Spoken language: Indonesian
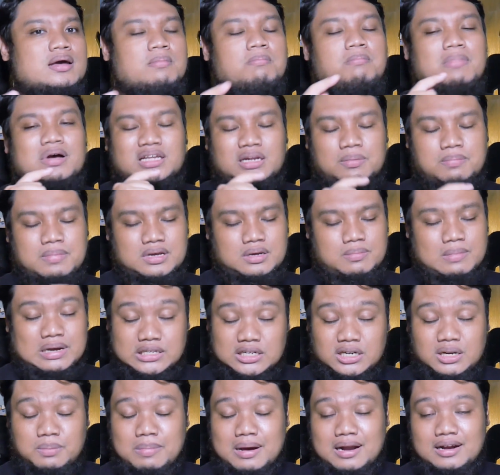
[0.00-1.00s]
masa depan,
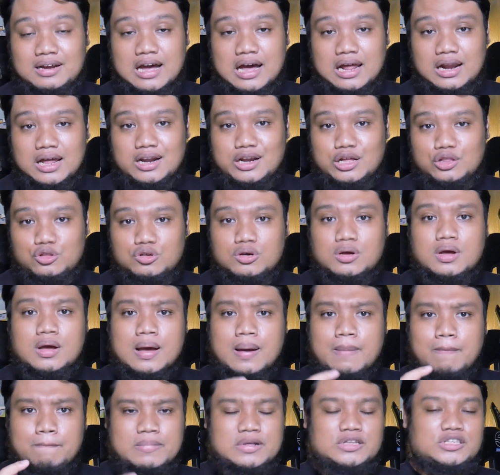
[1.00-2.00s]
masa depan kalian itu
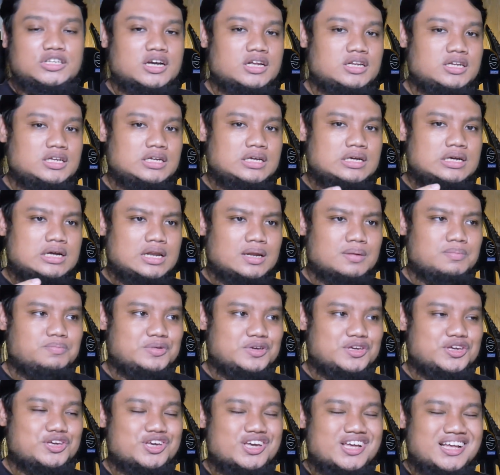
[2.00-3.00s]
menjadi
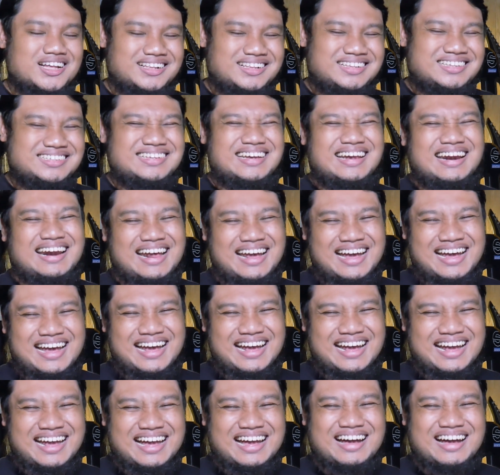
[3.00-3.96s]
lebih cerah.